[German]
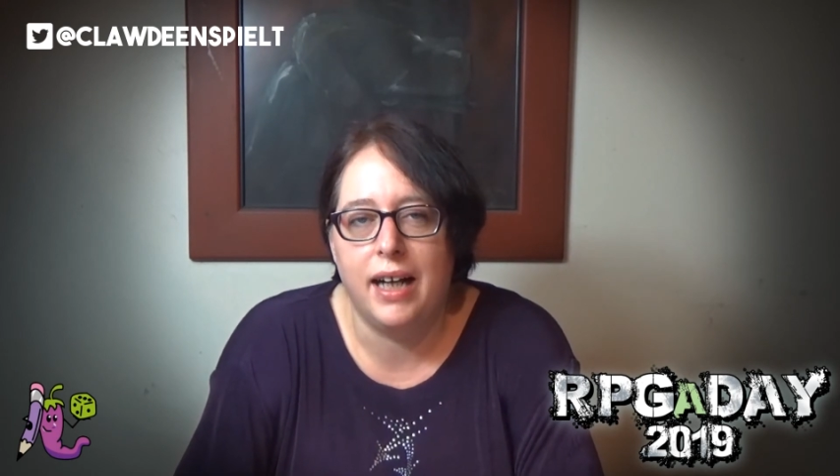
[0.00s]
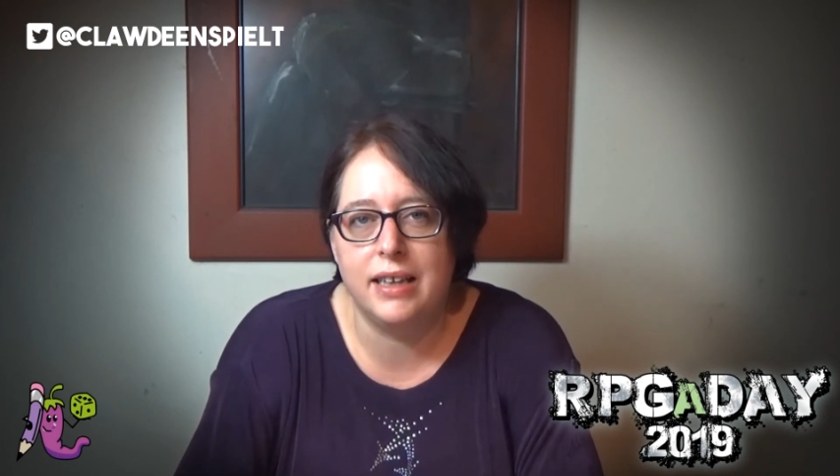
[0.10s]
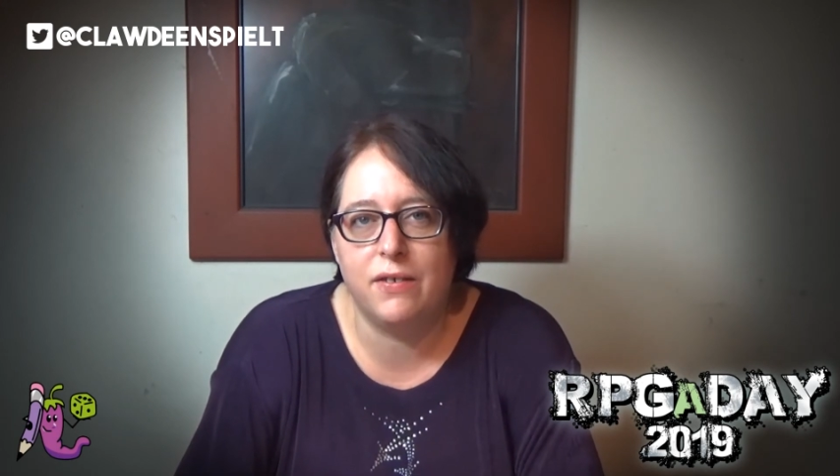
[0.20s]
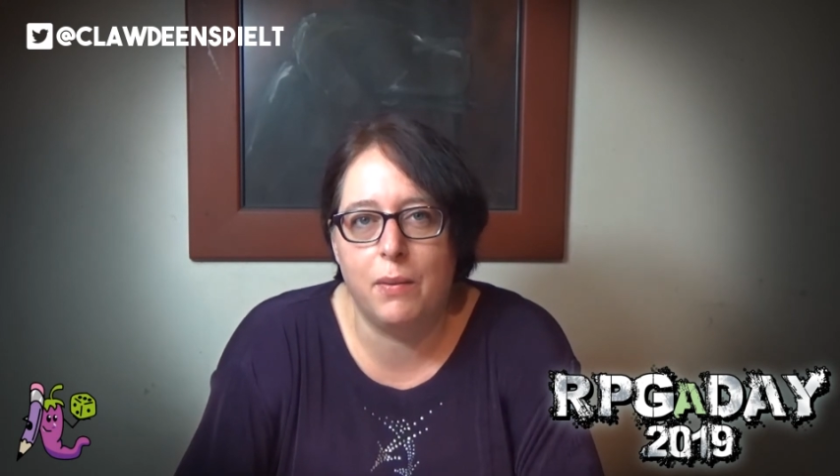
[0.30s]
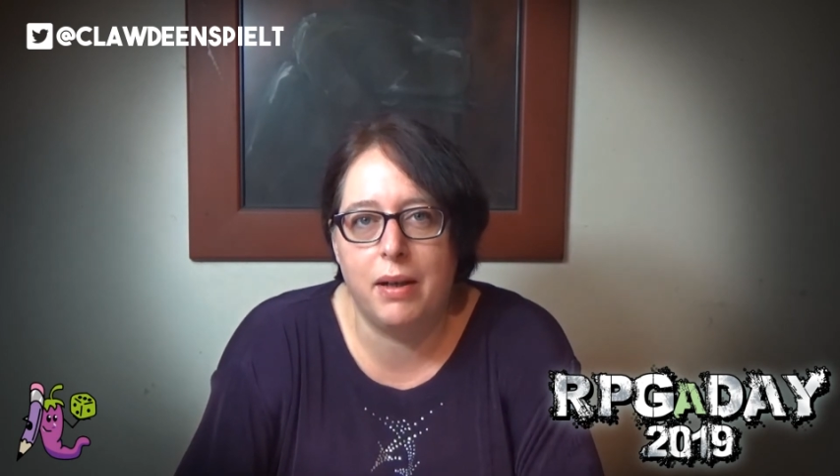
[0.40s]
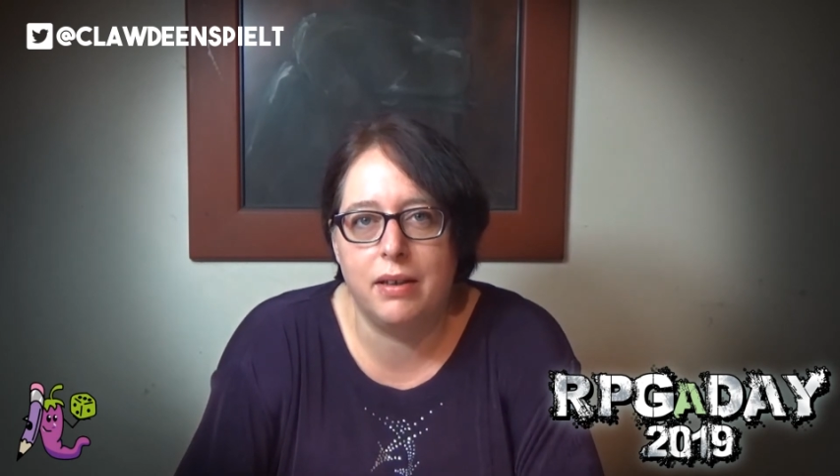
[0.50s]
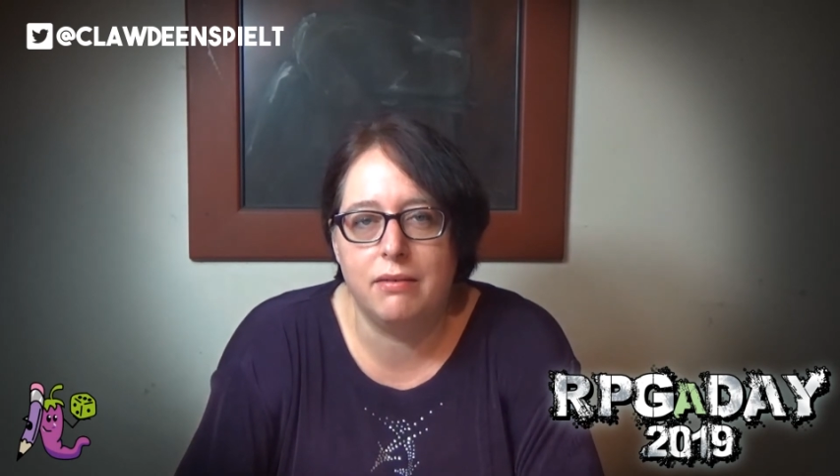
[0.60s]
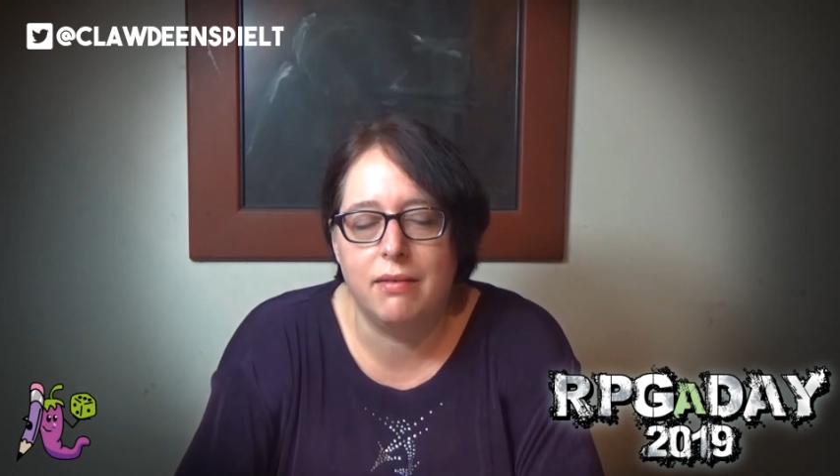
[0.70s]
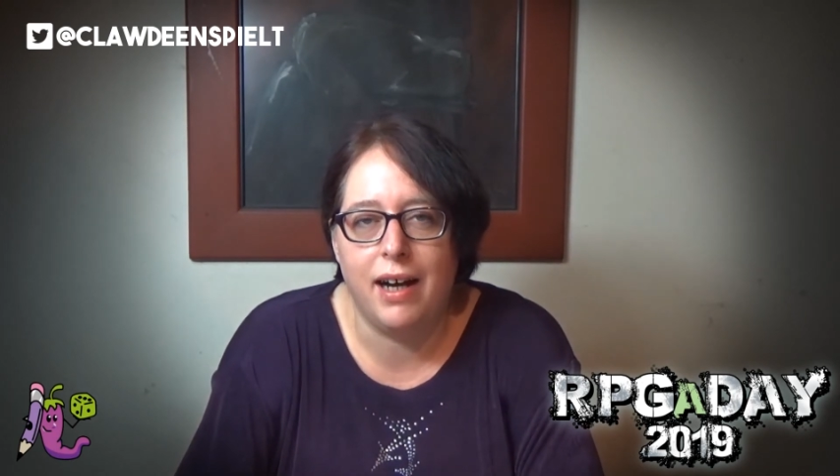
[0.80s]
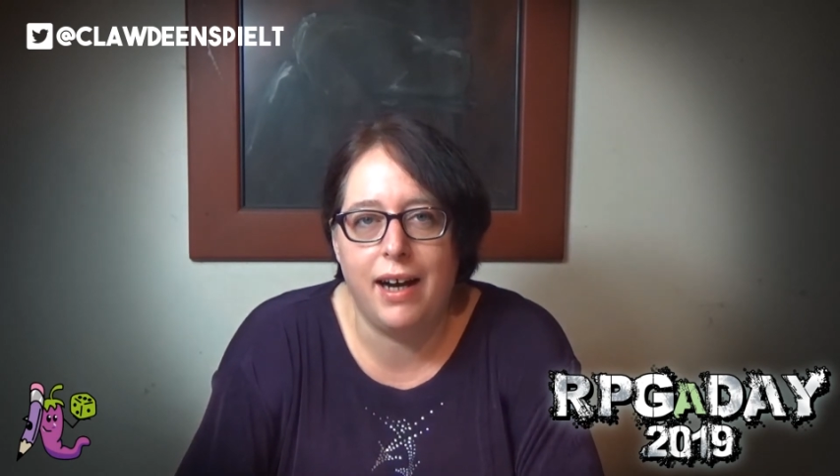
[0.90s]
als wenn
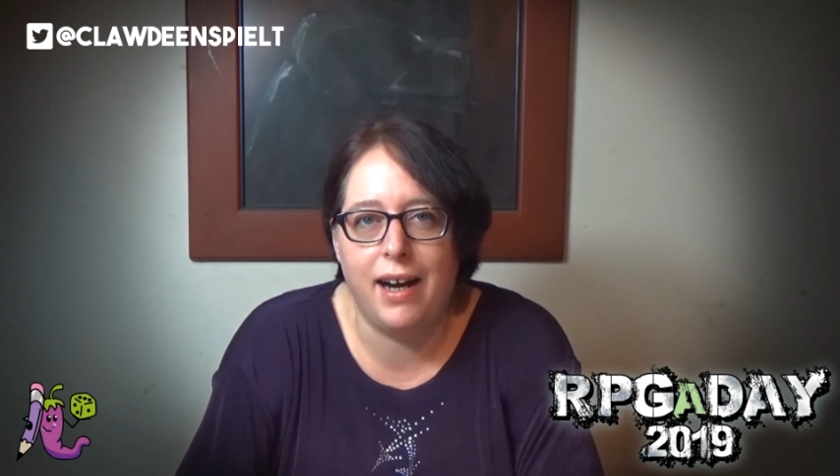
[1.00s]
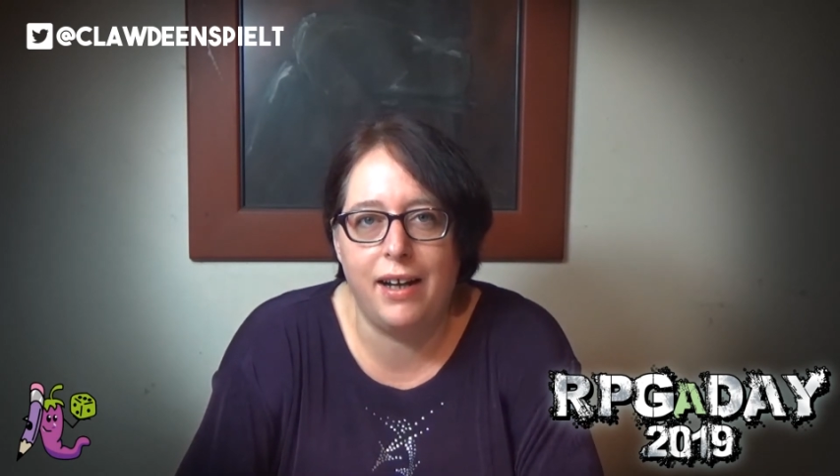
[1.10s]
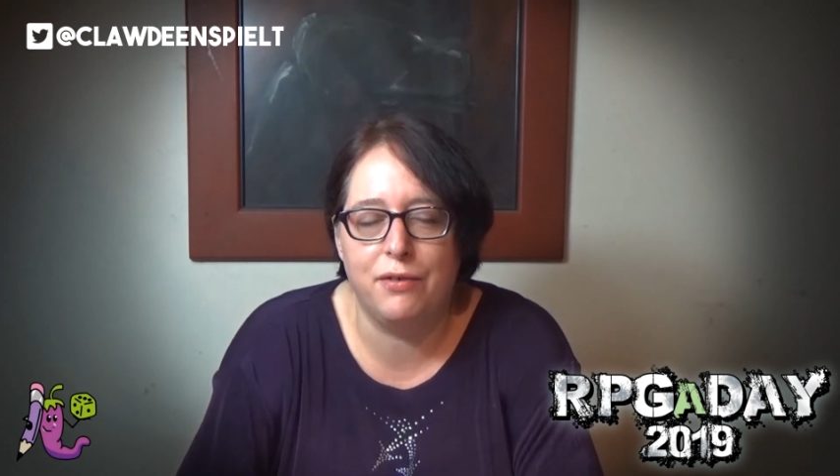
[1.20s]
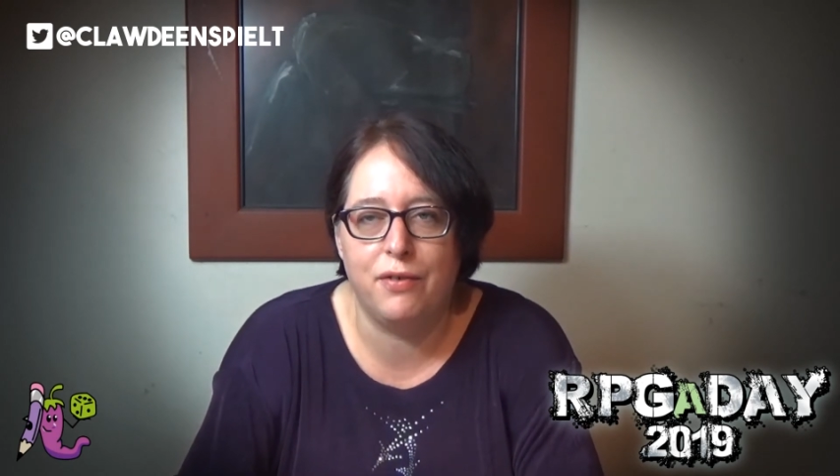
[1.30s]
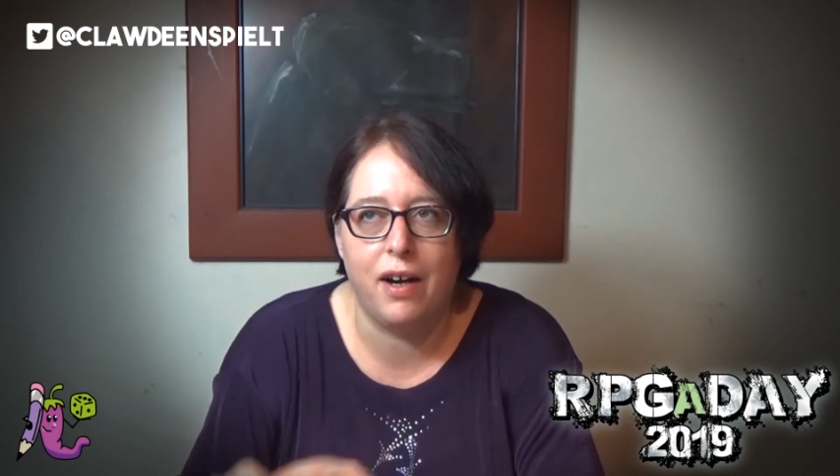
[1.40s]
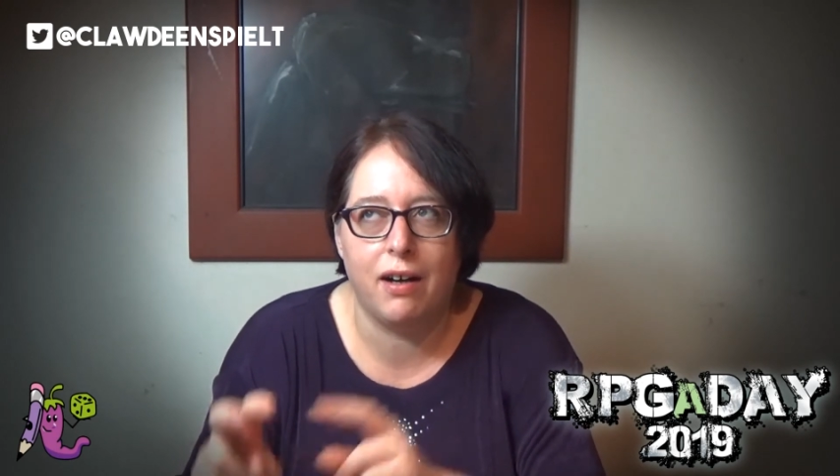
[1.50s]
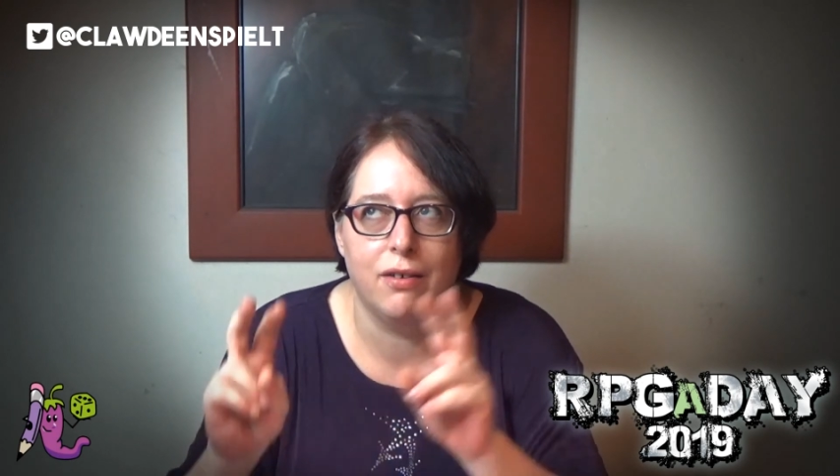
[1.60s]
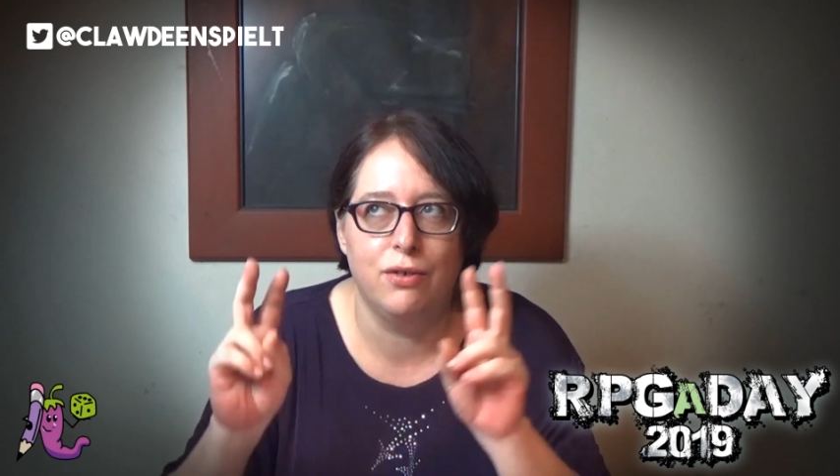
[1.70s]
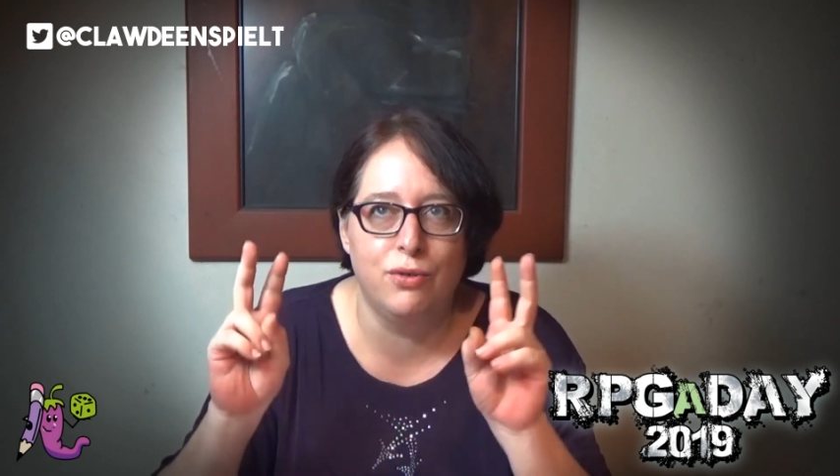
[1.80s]
man einfach